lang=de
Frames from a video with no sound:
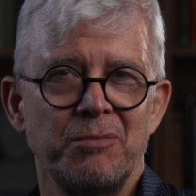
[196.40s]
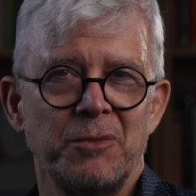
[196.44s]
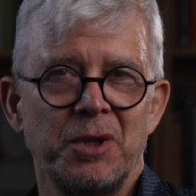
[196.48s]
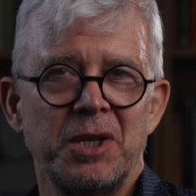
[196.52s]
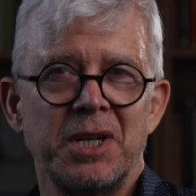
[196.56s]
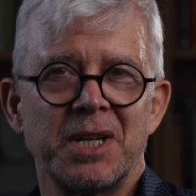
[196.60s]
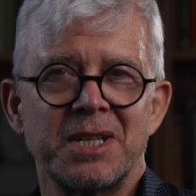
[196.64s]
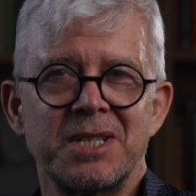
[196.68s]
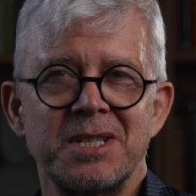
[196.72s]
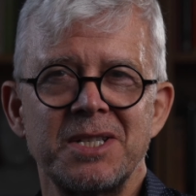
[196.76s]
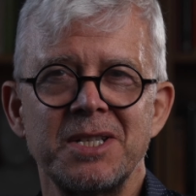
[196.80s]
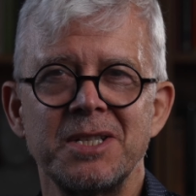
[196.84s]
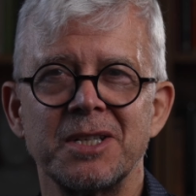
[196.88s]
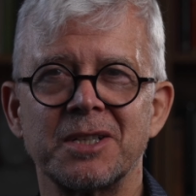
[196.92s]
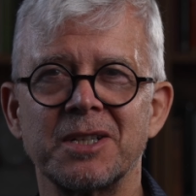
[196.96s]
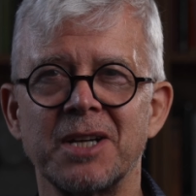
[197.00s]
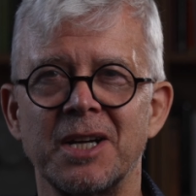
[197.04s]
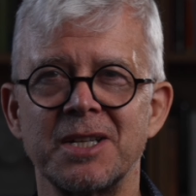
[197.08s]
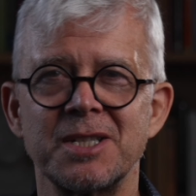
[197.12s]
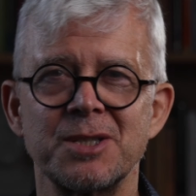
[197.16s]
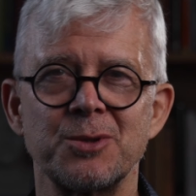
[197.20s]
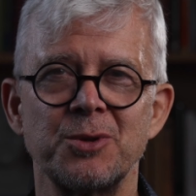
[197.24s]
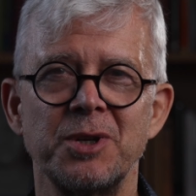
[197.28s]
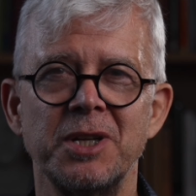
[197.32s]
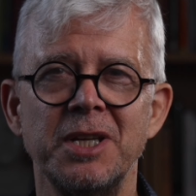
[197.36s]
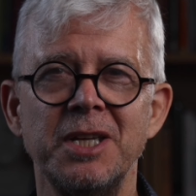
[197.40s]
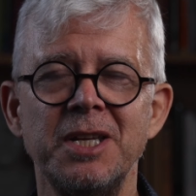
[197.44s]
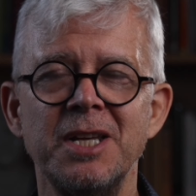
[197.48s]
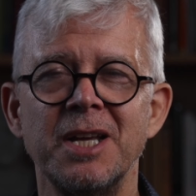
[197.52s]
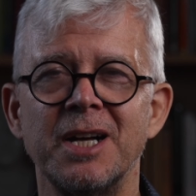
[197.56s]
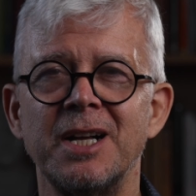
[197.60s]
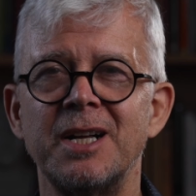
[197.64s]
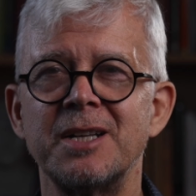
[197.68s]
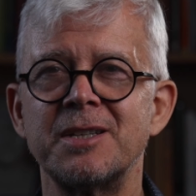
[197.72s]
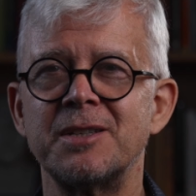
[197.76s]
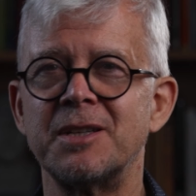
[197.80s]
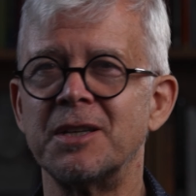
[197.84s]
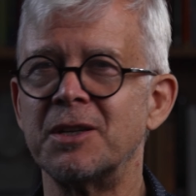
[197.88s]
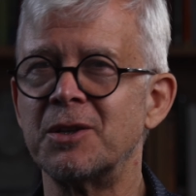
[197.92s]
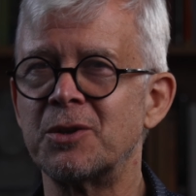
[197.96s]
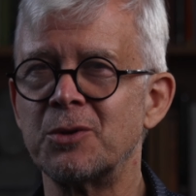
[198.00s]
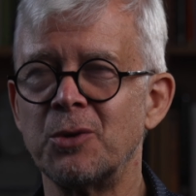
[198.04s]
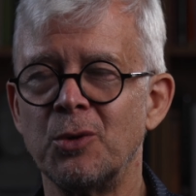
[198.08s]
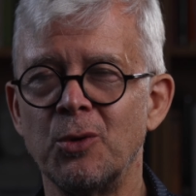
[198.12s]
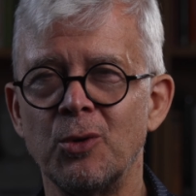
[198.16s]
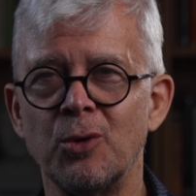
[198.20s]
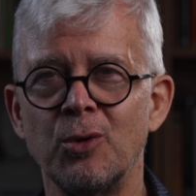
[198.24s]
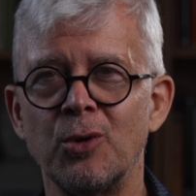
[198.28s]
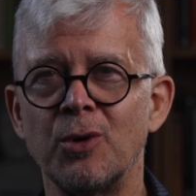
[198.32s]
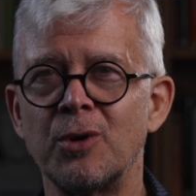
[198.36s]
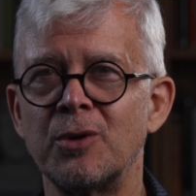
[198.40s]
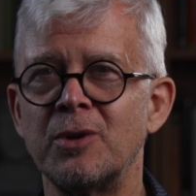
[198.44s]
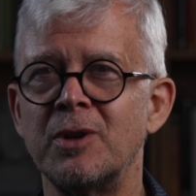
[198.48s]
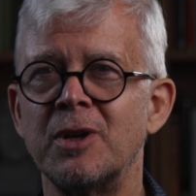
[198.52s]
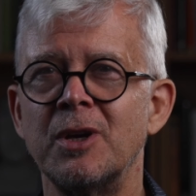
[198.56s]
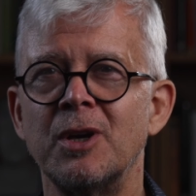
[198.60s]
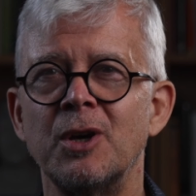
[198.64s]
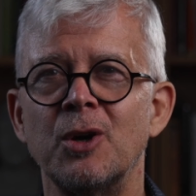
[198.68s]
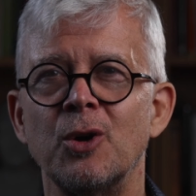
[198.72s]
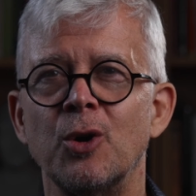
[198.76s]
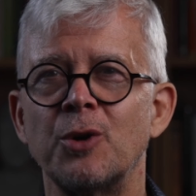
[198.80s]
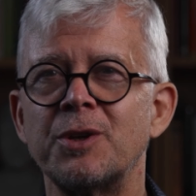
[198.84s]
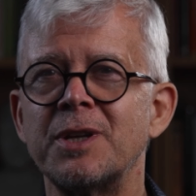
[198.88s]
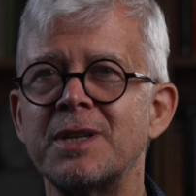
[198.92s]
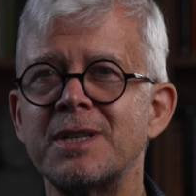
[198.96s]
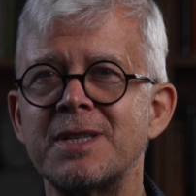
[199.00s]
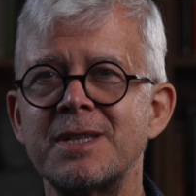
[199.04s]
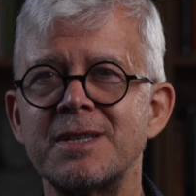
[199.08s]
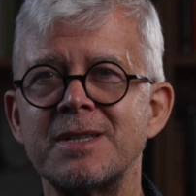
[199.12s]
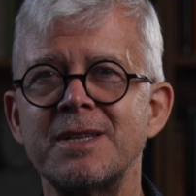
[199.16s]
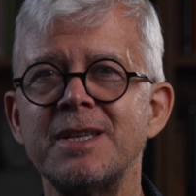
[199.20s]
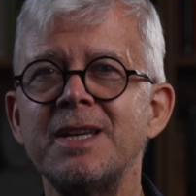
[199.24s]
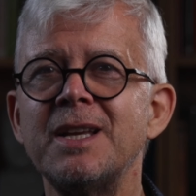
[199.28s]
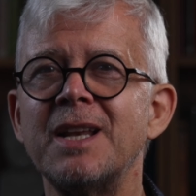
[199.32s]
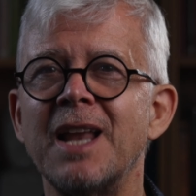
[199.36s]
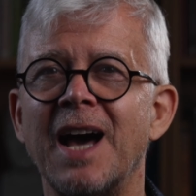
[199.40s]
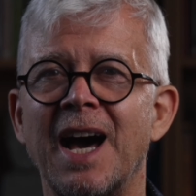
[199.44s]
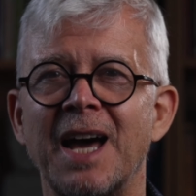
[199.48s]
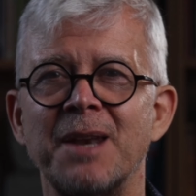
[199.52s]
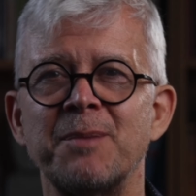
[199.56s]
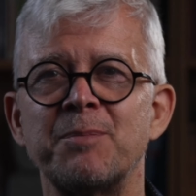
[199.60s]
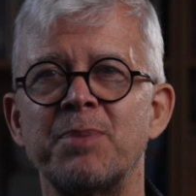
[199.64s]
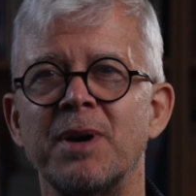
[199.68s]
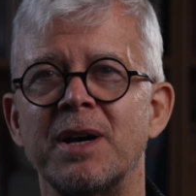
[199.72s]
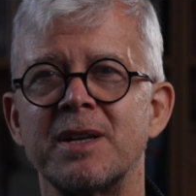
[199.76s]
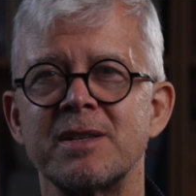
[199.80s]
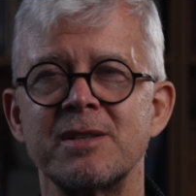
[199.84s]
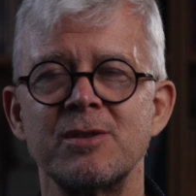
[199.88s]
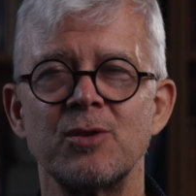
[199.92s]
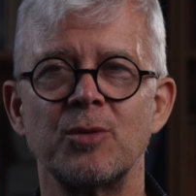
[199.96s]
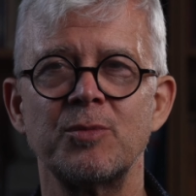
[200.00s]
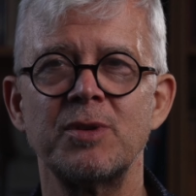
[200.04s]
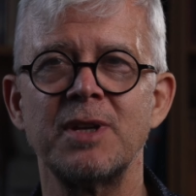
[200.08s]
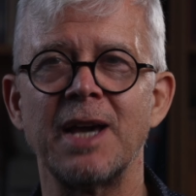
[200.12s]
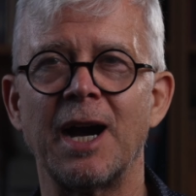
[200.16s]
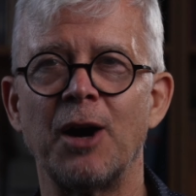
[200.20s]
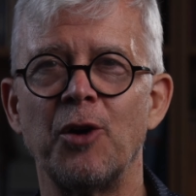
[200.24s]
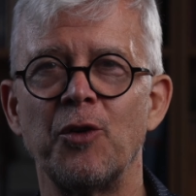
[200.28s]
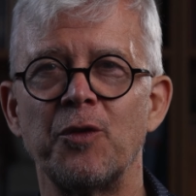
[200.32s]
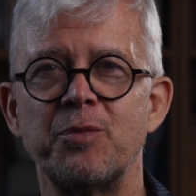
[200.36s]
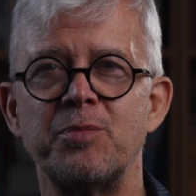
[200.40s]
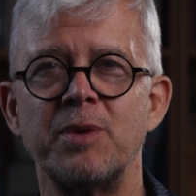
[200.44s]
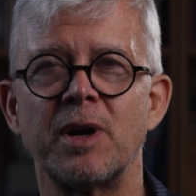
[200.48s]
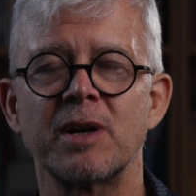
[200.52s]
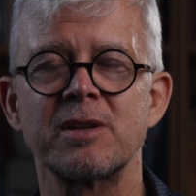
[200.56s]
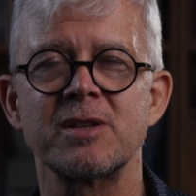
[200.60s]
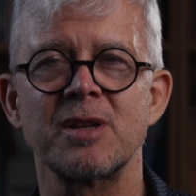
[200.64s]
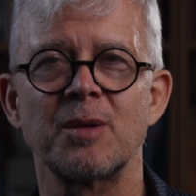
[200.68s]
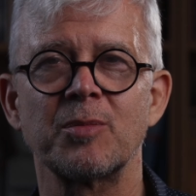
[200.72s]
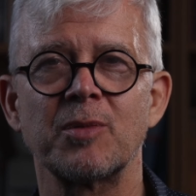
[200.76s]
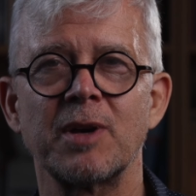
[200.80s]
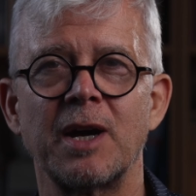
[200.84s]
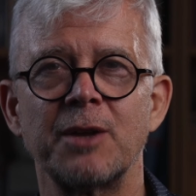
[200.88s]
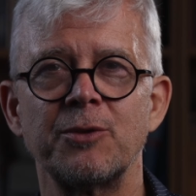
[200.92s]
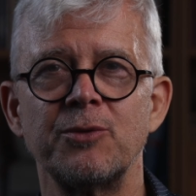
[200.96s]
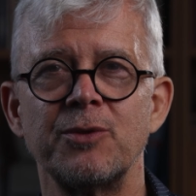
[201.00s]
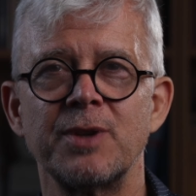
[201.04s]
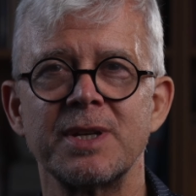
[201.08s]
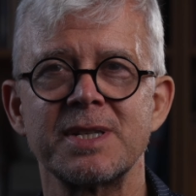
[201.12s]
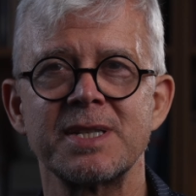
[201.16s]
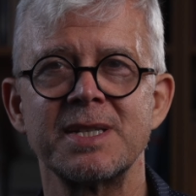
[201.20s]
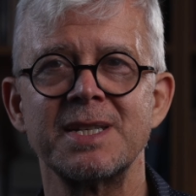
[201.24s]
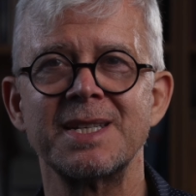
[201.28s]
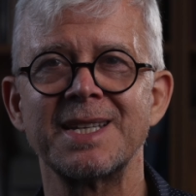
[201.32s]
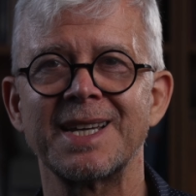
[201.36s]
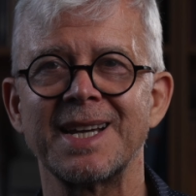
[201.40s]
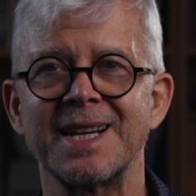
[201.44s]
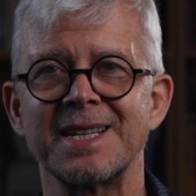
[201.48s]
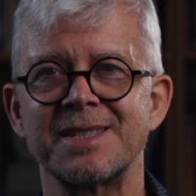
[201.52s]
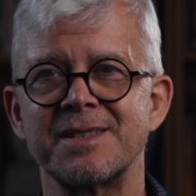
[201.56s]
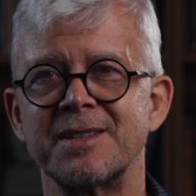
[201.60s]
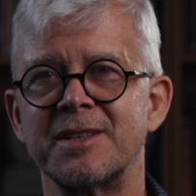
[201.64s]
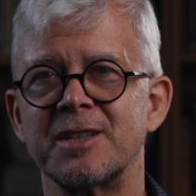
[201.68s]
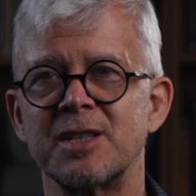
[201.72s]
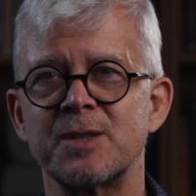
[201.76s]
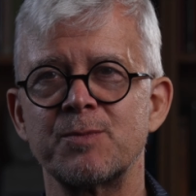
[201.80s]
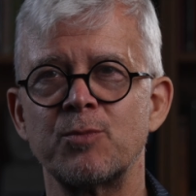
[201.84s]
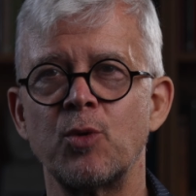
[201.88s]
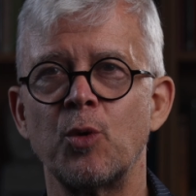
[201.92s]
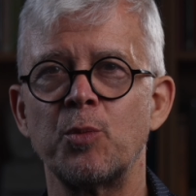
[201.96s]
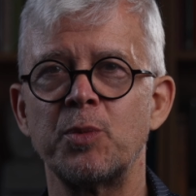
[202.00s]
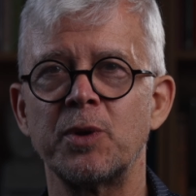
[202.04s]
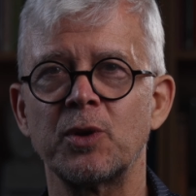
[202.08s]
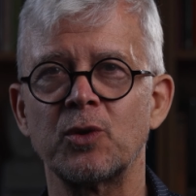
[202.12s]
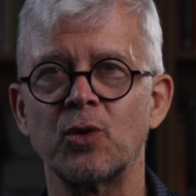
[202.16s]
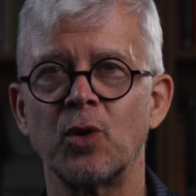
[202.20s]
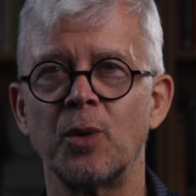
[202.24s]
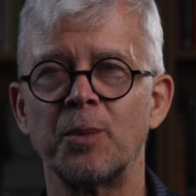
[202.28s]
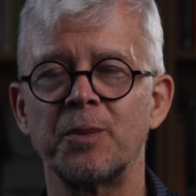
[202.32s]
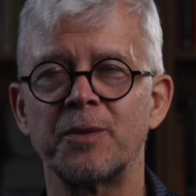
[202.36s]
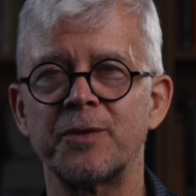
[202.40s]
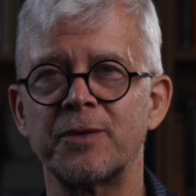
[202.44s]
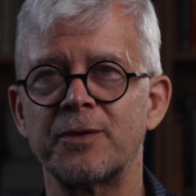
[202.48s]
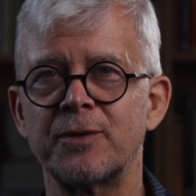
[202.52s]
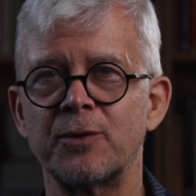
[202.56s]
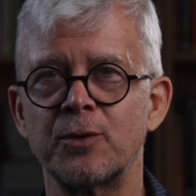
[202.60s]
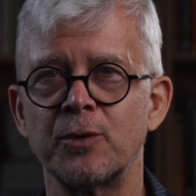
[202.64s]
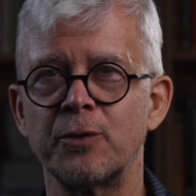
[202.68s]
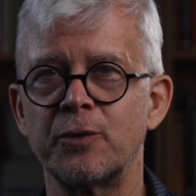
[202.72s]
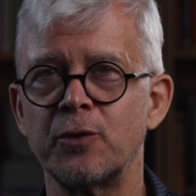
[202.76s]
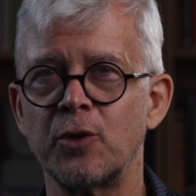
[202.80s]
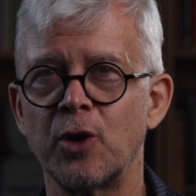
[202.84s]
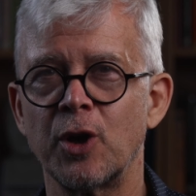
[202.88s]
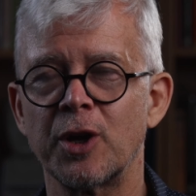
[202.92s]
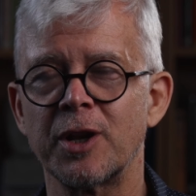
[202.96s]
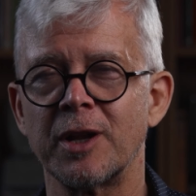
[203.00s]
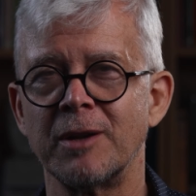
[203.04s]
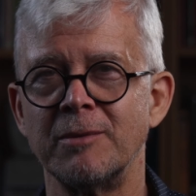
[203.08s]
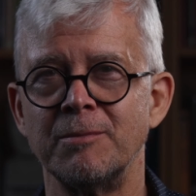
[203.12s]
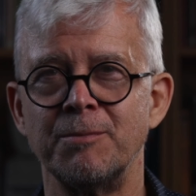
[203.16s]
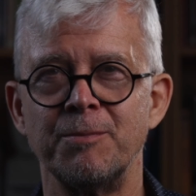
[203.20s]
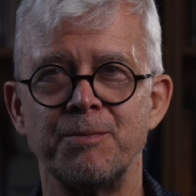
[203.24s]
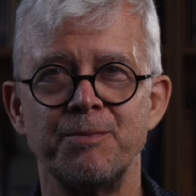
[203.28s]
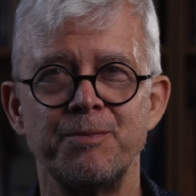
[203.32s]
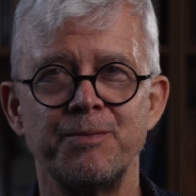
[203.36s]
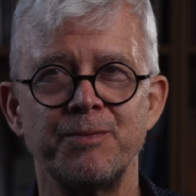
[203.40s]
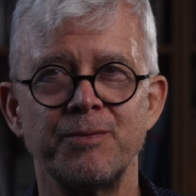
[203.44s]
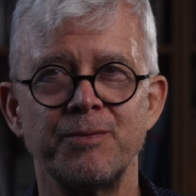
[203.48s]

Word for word: Je nach Ziel kannst du den Inhalt, den Ton und den Stil anpassen, um die Aufmerksamkeit und das Interesse des Publikums zu fördern.